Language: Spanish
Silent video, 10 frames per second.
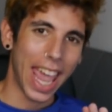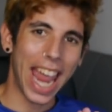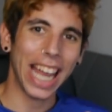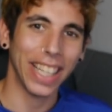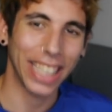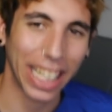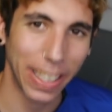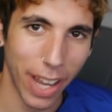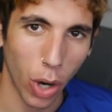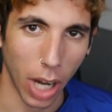el
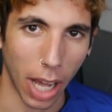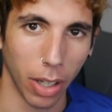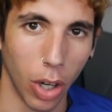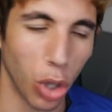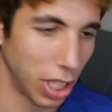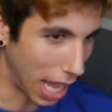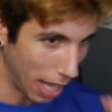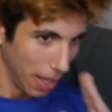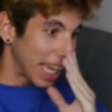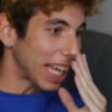detective Conan? O
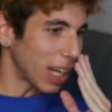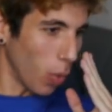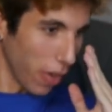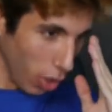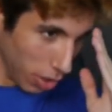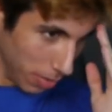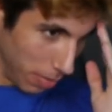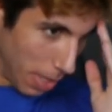sea, ¿qué recuerdos?